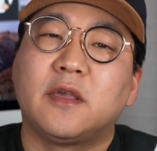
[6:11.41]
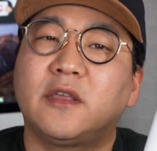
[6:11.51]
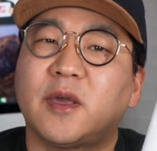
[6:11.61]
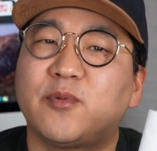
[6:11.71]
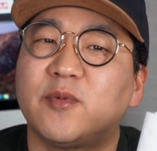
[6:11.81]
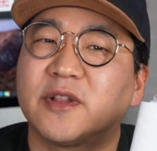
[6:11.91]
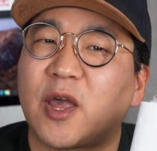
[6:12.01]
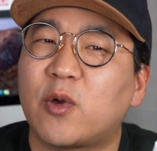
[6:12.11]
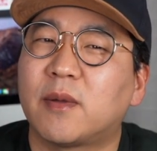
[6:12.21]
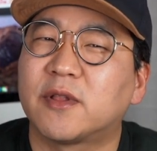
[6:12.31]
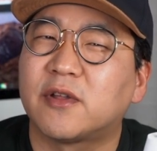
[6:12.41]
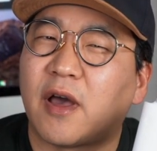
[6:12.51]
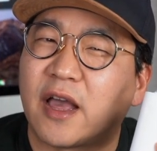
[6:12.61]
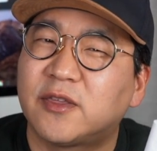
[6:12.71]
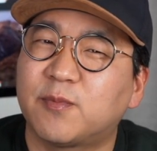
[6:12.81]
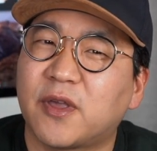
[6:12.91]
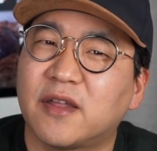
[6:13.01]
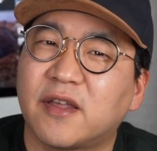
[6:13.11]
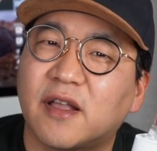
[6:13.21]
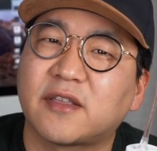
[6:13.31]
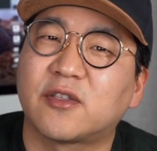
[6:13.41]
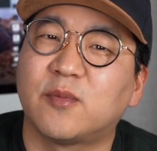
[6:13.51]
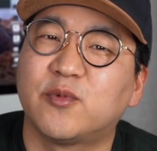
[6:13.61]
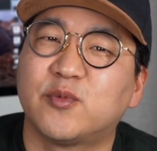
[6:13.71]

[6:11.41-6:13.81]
이 제품을 사용하면서 아쉽게 생각했던